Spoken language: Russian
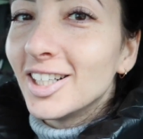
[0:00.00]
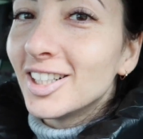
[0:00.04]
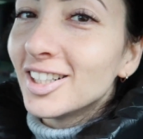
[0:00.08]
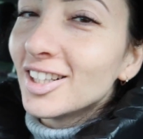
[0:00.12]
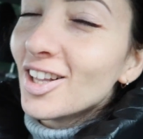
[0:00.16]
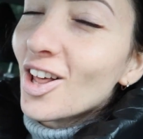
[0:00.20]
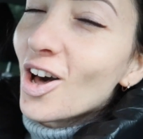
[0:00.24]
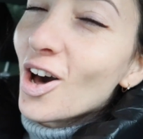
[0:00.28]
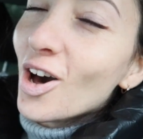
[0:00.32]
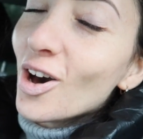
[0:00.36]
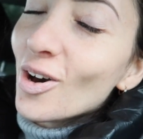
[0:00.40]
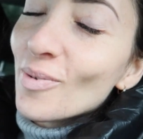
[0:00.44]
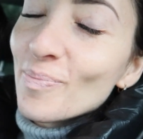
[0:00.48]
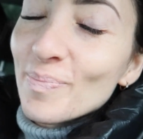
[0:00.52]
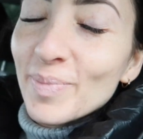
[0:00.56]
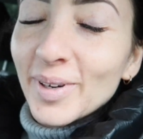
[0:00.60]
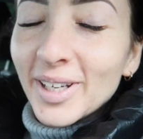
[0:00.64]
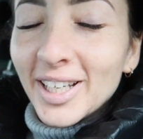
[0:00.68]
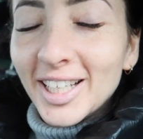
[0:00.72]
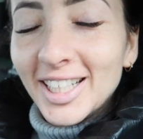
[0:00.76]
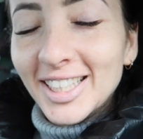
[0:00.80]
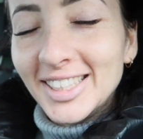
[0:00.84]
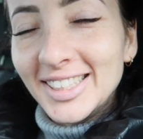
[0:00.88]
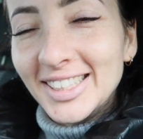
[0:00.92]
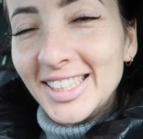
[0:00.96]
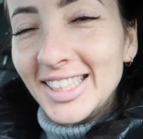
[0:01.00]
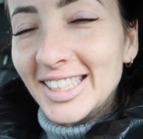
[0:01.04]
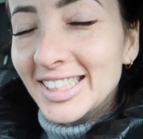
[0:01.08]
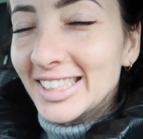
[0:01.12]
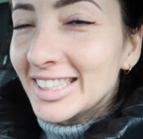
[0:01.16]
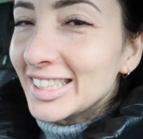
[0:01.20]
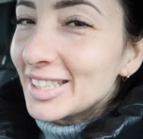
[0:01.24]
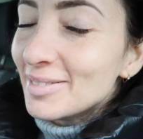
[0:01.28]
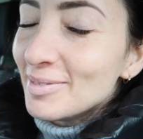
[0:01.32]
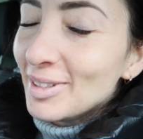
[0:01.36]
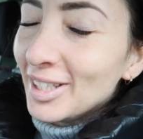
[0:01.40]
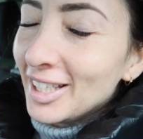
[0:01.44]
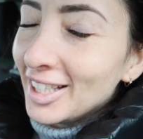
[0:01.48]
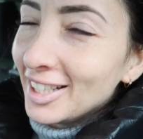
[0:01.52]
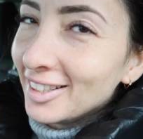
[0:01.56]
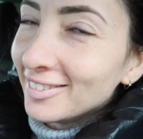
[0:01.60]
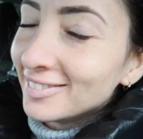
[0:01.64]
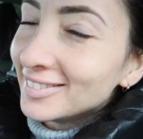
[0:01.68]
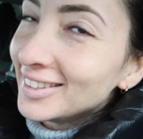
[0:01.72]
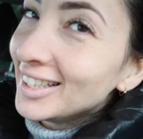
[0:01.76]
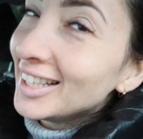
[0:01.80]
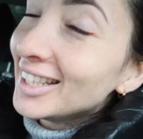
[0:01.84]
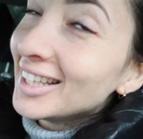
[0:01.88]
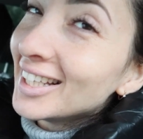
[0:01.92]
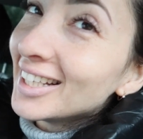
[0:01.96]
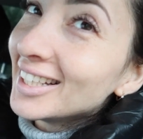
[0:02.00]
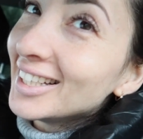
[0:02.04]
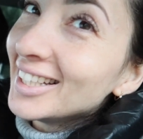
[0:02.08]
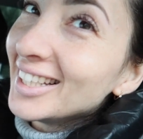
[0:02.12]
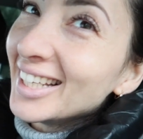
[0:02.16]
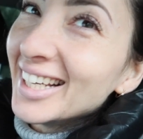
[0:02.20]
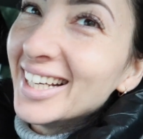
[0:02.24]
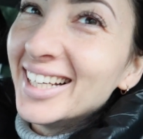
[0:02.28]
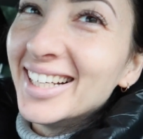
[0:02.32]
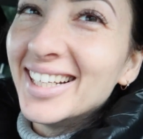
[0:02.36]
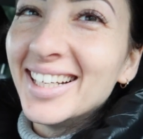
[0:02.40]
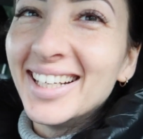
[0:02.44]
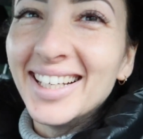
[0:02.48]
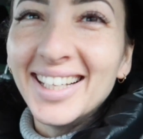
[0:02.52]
Хлопай ресницами и взлетай.